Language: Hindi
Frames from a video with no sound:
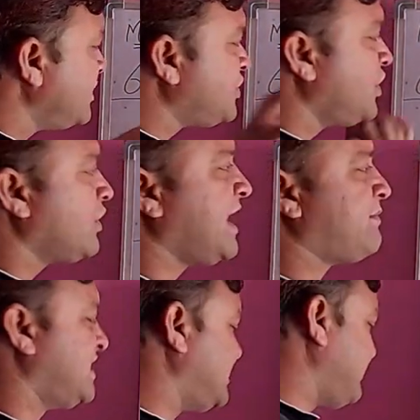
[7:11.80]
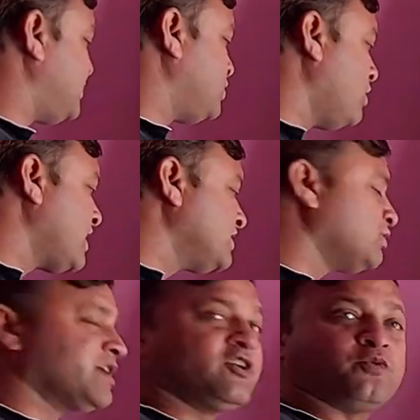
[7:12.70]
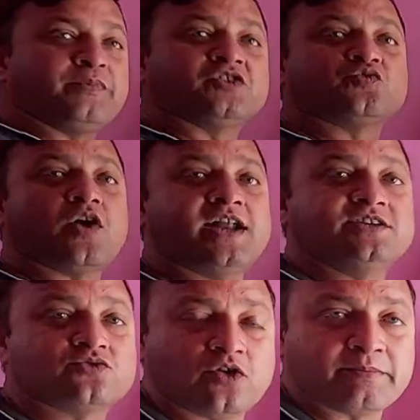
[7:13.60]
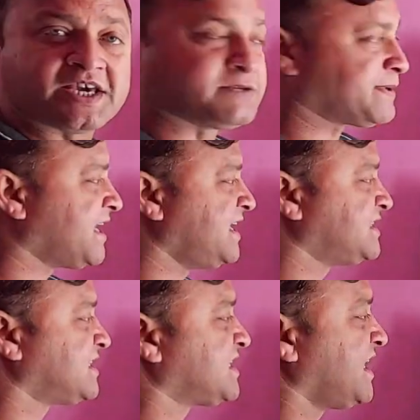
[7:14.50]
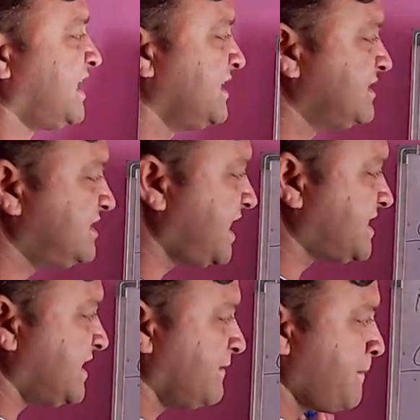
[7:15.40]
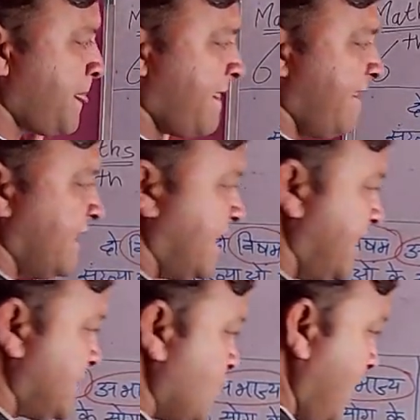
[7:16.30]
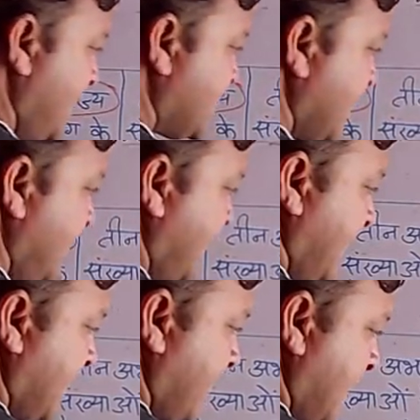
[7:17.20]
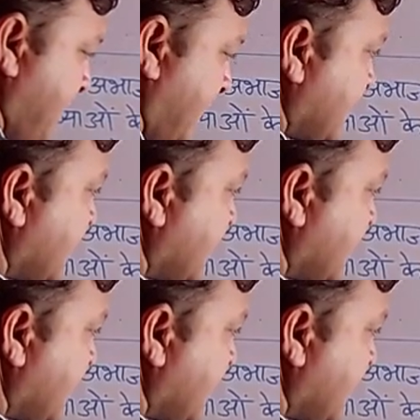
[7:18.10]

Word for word: भी होनी चाहिए और अभाज्य भी दो के जोड़ के रूप में चौवालीस को हम किस प्रकार ले सकते हैं जैसे चौवालीस के लिए हमारे